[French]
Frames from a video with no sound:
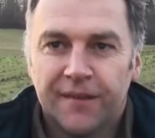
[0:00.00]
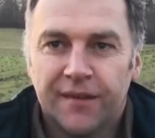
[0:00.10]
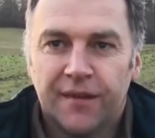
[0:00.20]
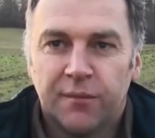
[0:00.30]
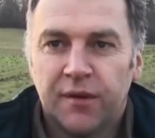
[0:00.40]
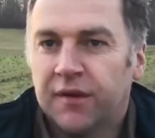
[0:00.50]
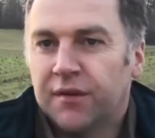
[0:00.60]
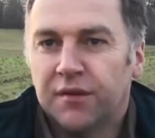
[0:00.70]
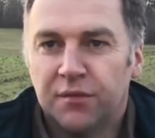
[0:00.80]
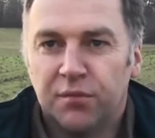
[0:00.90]
et après
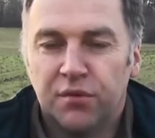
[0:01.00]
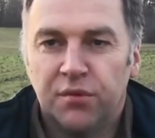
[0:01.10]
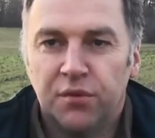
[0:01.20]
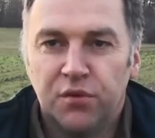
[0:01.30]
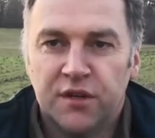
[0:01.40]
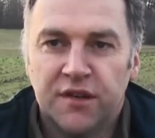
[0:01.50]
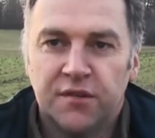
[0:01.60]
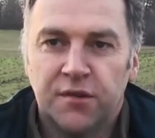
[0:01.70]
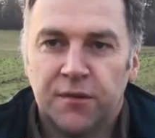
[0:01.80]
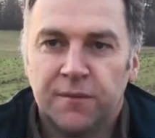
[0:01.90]
euh, plus, toucher les
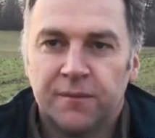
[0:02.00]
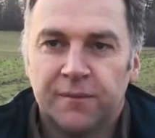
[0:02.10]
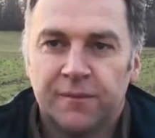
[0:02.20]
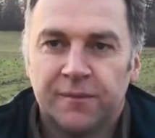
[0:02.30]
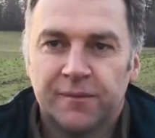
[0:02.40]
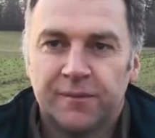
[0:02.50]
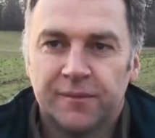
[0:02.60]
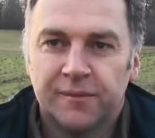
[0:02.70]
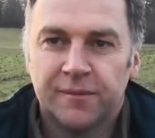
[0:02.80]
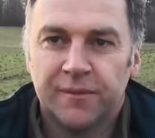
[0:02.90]
sols.
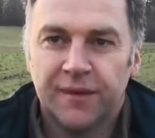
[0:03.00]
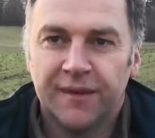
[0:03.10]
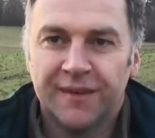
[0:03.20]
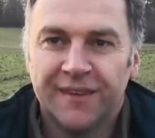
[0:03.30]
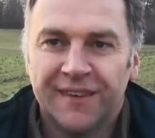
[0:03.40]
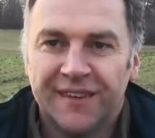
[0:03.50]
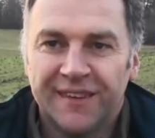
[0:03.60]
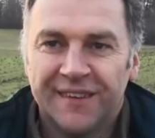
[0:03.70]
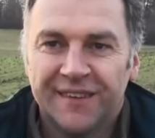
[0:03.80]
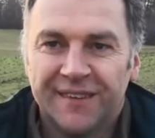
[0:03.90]
Mm. Voilà.
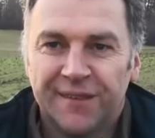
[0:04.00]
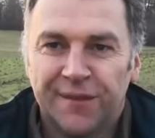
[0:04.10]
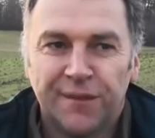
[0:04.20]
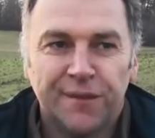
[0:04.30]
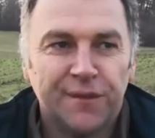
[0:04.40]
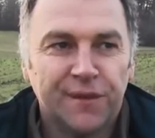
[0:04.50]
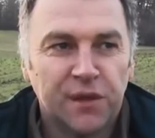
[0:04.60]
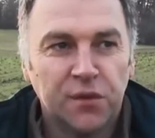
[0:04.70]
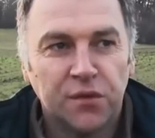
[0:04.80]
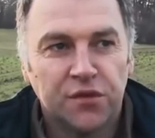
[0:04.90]
Euh,
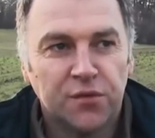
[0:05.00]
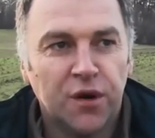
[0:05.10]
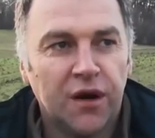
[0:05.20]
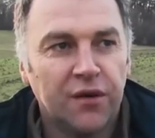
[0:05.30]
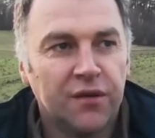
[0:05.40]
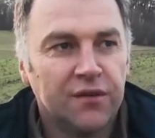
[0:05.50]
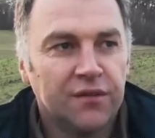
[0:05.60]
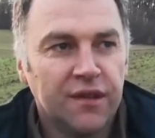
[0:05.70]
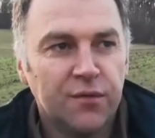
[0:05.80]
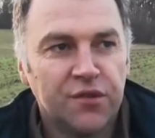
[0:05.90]
j'ai eu le semoir en
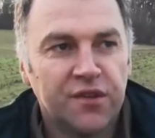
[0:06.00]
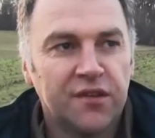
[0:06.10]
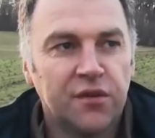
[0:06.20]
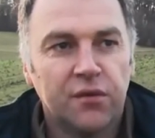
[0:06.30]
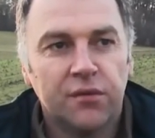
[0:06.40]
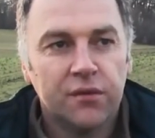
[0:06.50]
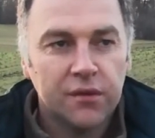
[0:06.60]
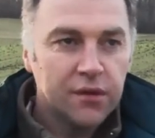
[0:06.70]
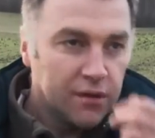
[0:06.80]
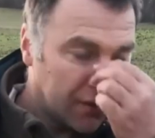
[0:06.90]
démonstration
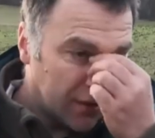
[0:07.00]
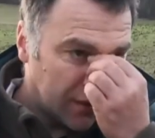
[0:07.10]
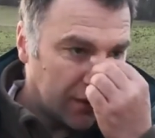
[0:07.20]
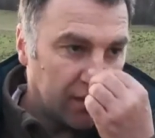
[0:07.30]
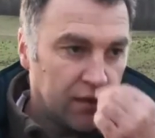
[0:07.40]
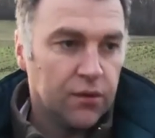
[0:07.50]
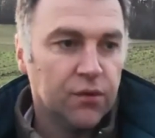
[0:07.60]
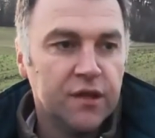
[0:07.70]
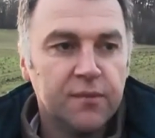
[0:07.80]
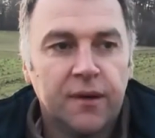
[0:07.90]

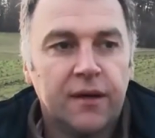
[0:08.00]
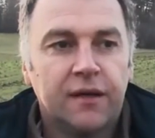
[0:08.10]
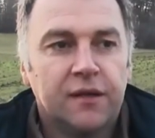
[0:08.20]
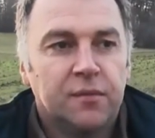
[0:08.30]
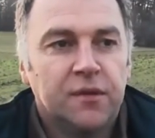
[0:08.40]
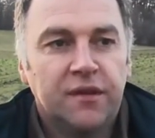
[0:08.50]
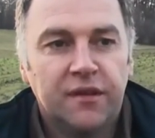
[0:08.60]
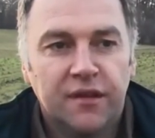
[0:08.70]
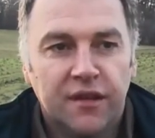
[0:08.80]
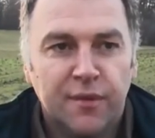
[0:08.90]
au départ et puis
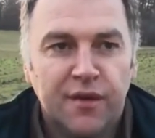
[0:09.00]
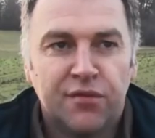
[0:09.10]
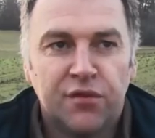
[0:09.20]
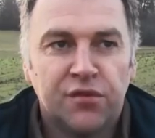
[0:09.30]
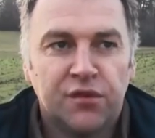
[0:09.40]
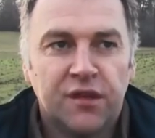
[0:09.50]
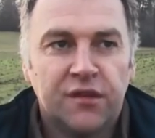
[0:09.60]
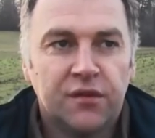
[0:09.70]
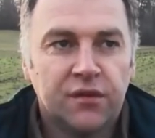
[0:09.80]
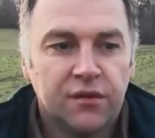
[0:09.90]
il a bien
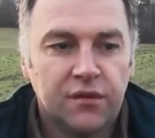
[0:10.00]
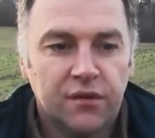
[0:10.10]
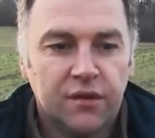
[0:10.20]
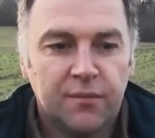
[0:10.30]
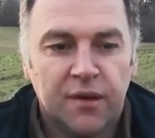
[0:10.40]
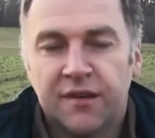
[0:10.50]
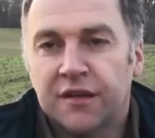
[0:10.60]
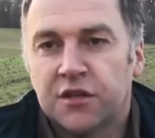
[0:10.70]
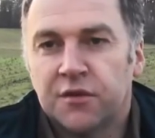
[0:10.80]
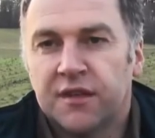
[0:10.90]
fonctionné sur euh, les
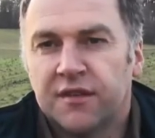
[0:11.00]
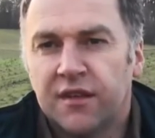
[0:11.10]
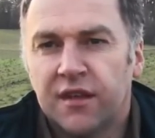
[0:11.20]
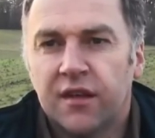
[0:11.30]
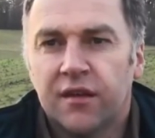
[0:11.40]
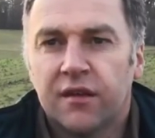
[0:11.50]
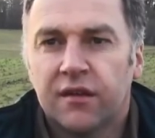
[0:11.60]
parcelles que j'avais essayé